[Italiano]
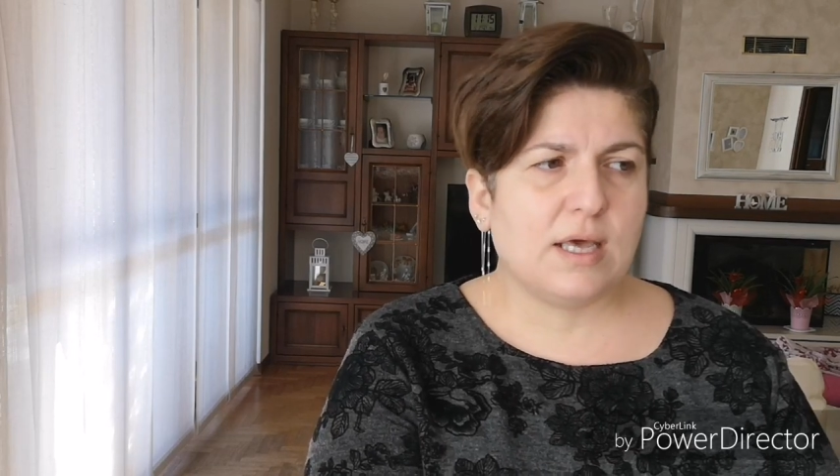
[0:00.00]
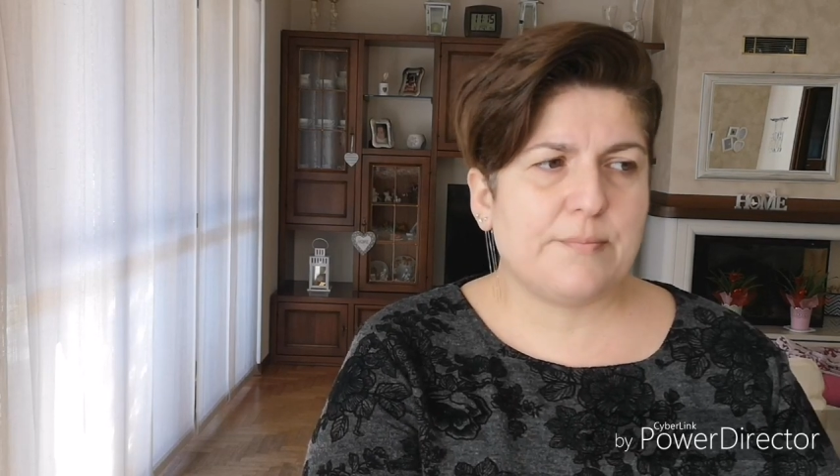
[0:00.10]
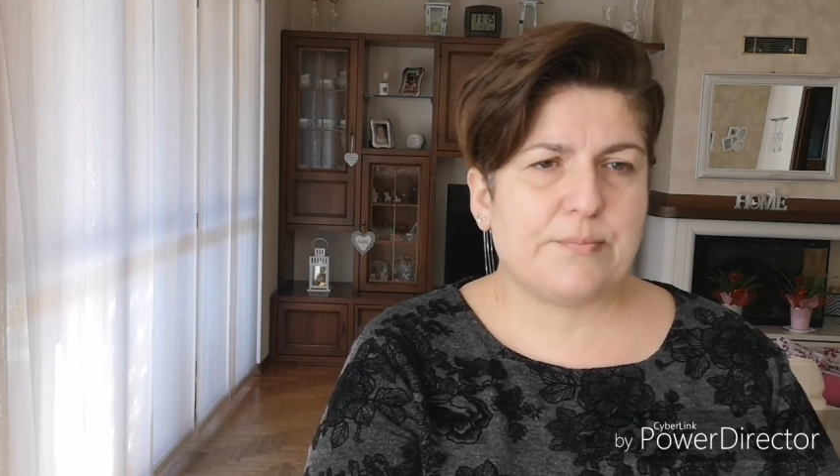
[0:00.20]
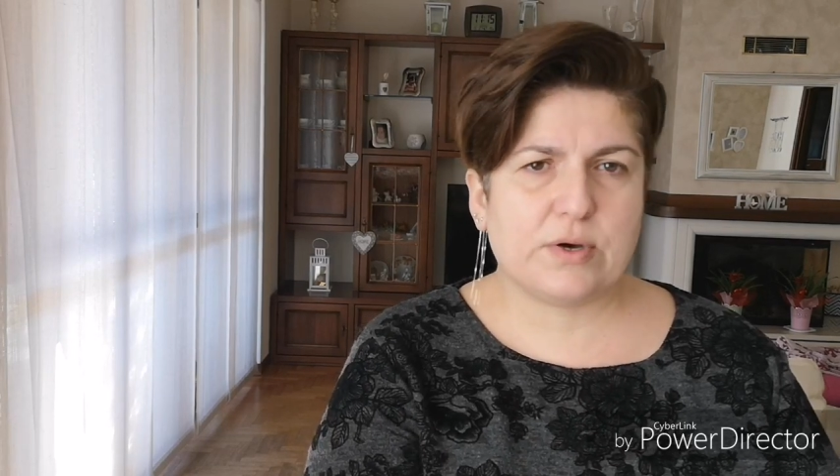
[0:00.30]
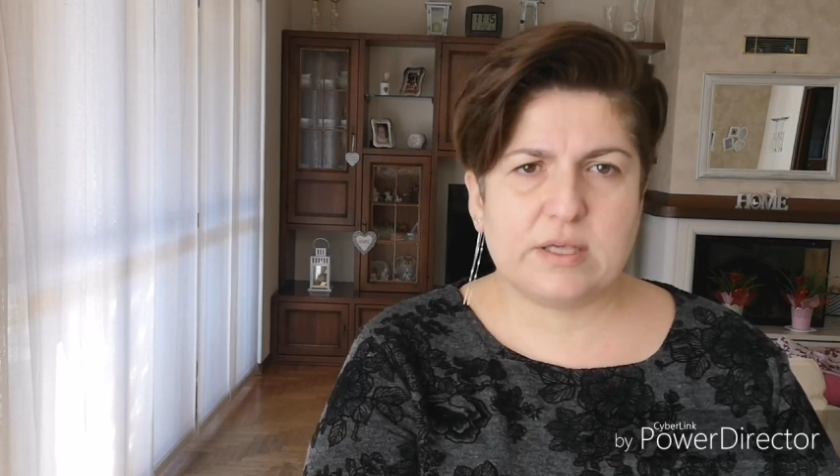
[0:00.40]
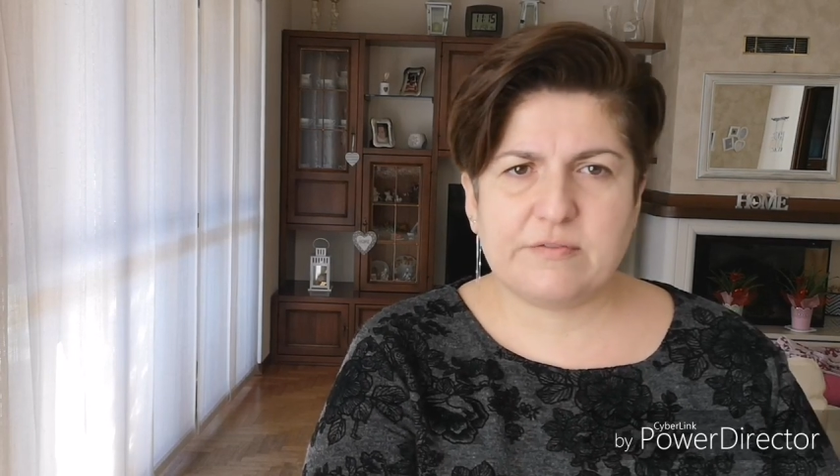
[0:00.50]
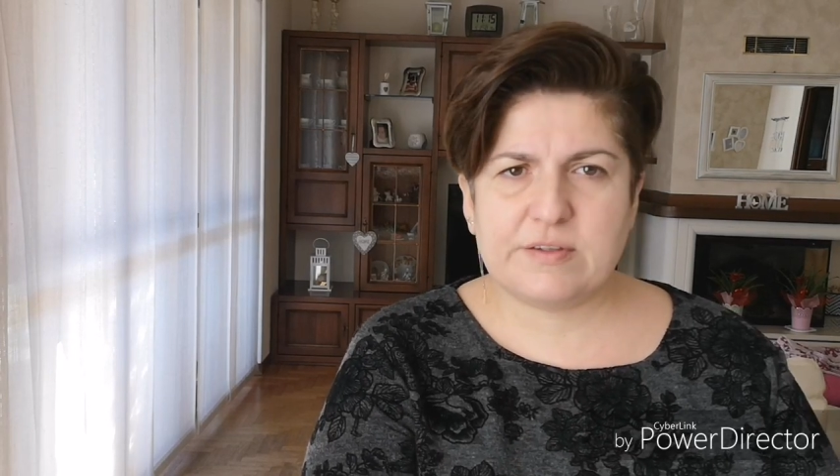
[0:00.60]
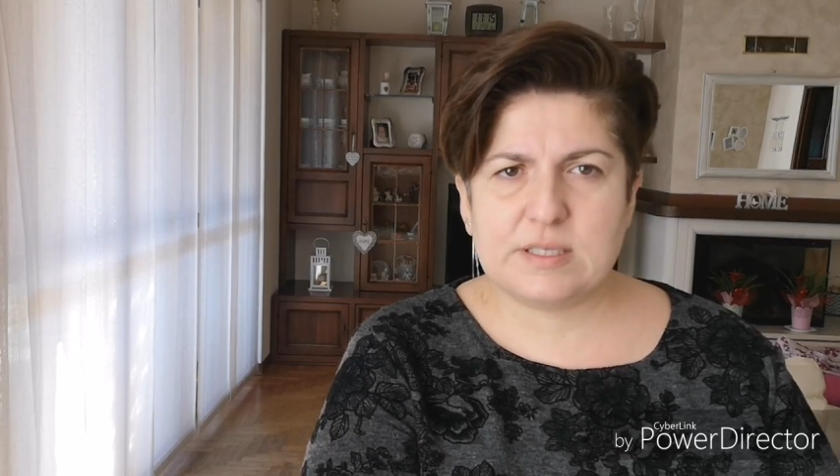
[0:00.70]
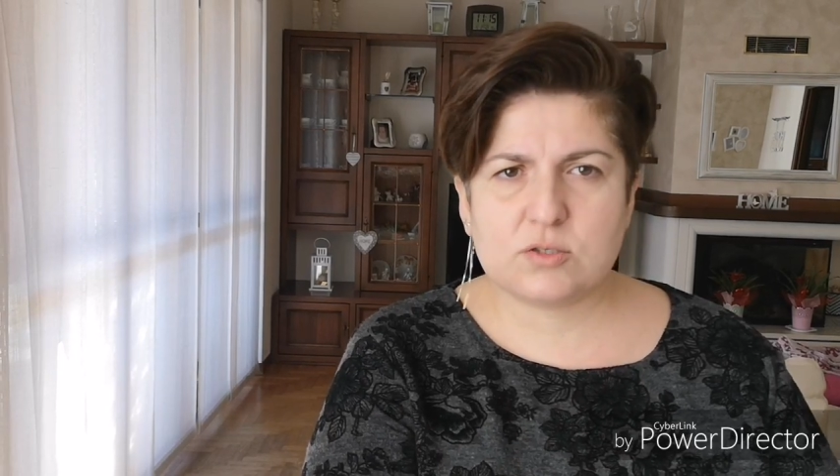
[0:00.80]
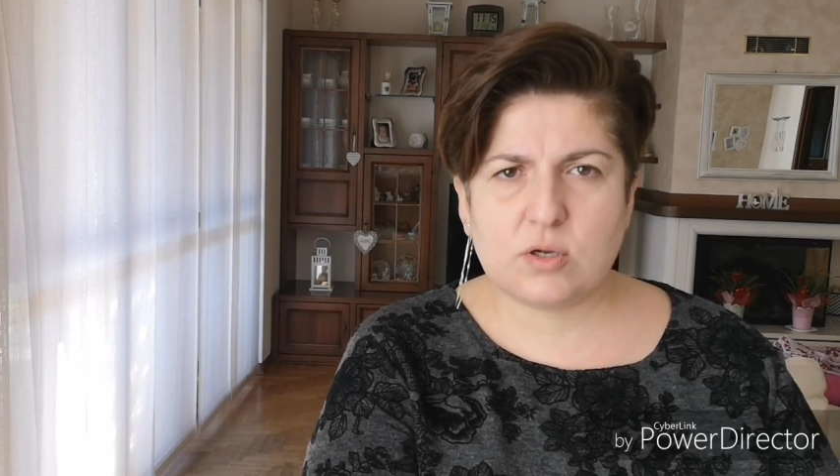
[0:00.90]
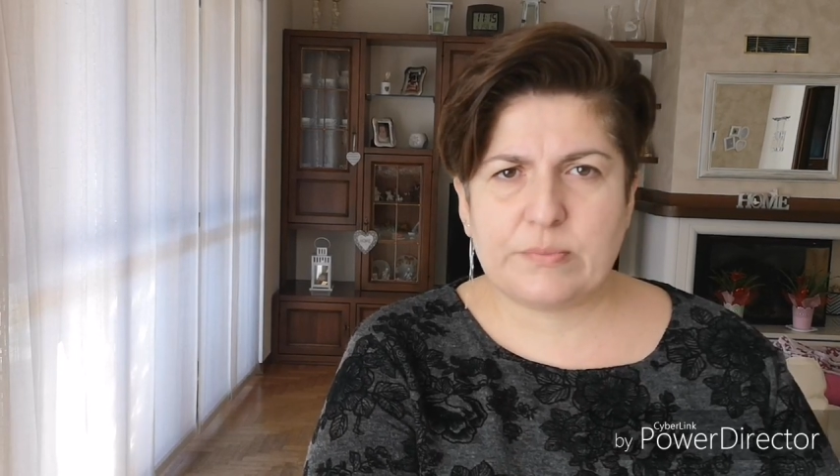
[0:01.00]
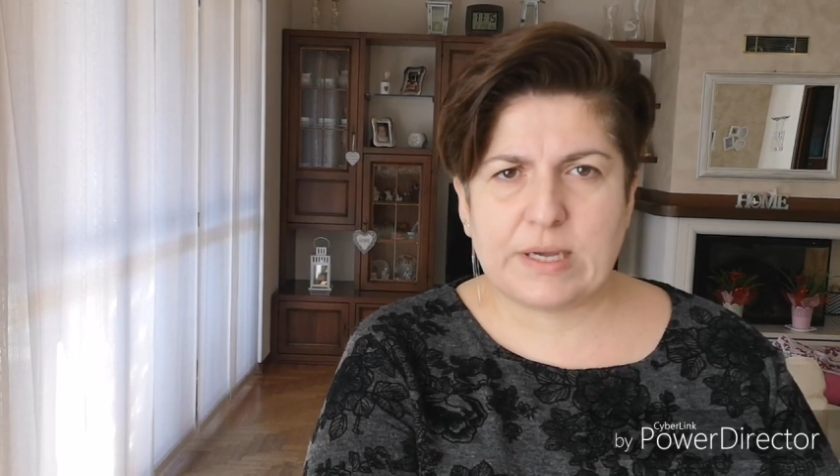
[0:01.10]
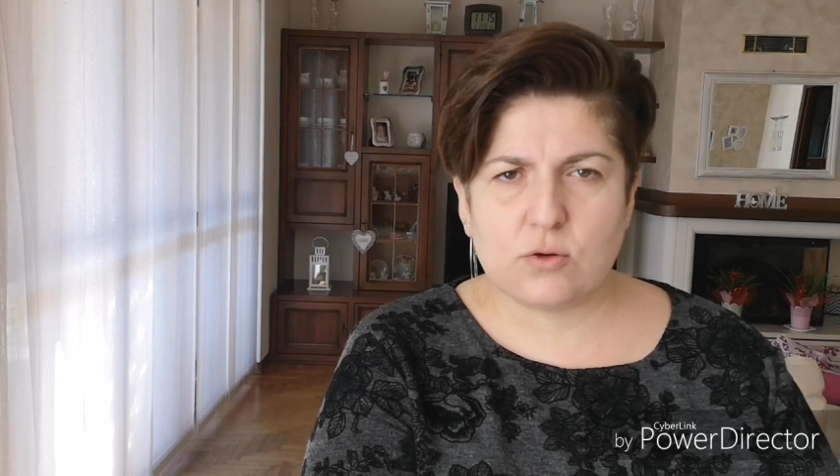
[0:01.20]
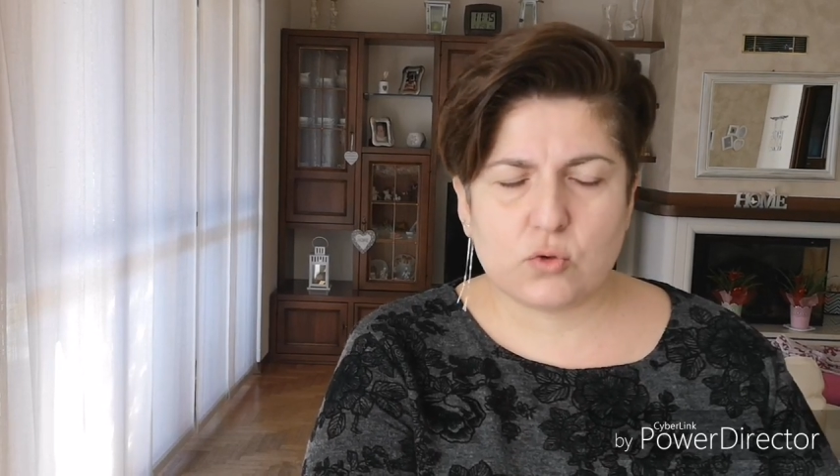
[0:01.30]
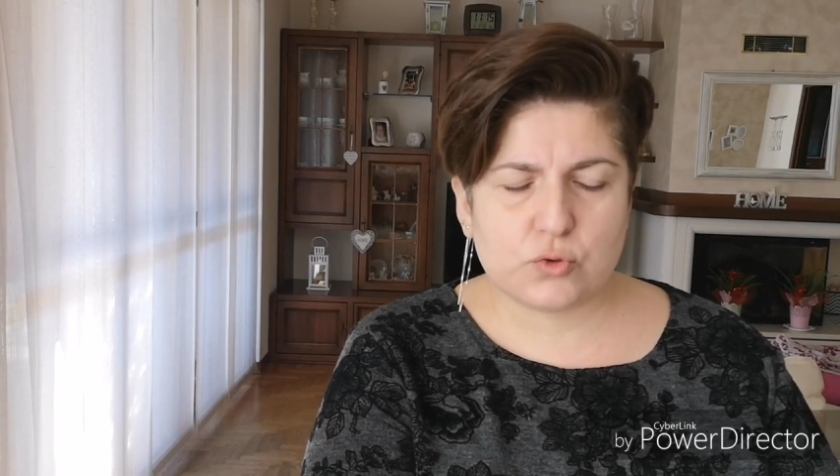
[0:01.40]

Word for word: e poi finisco il piano